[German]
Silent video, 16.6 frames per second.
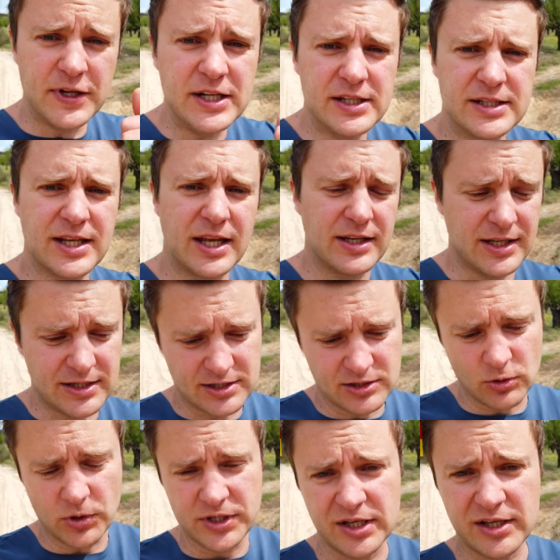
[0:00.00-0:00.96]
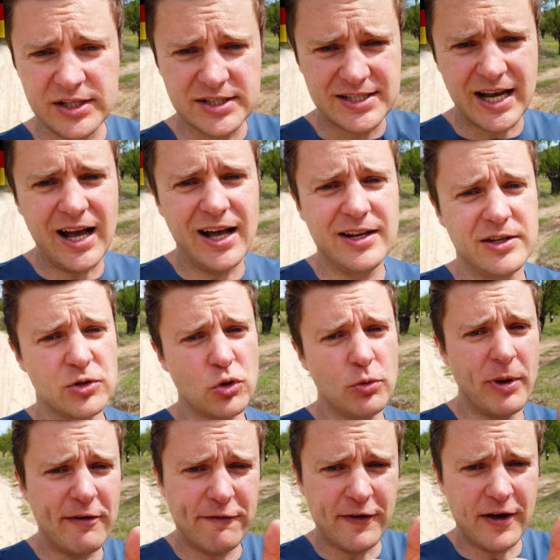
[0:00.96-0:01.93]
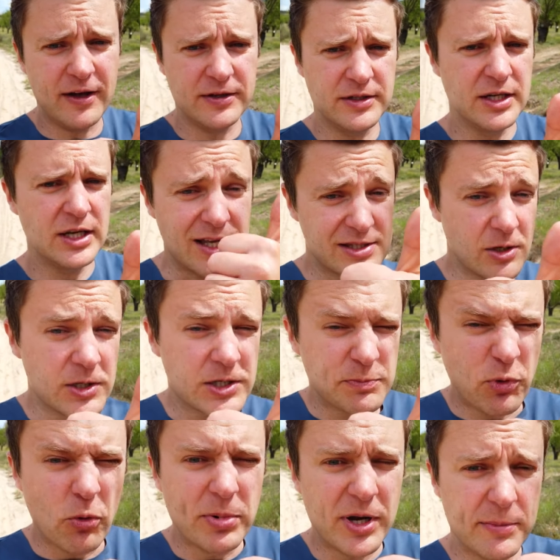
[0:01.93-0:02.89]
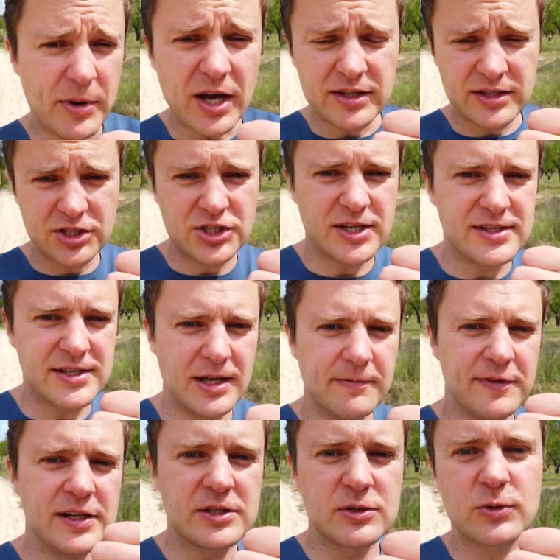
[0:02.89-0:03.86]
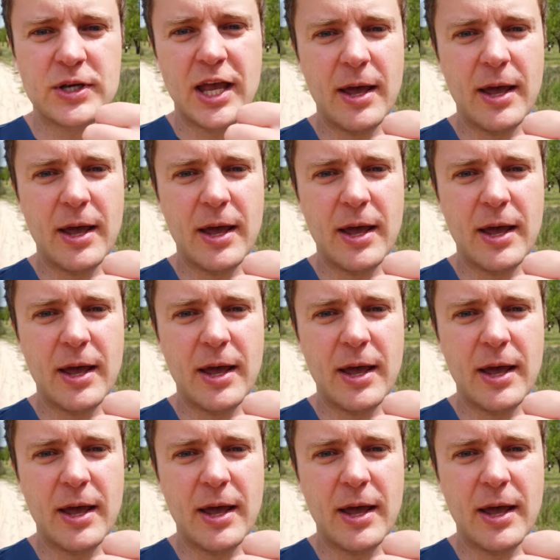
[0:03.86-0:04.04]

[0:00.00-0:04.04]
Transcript: will dann jetzt noch nach Italien rüberfahren. Da soll es problematischer sein, wild zu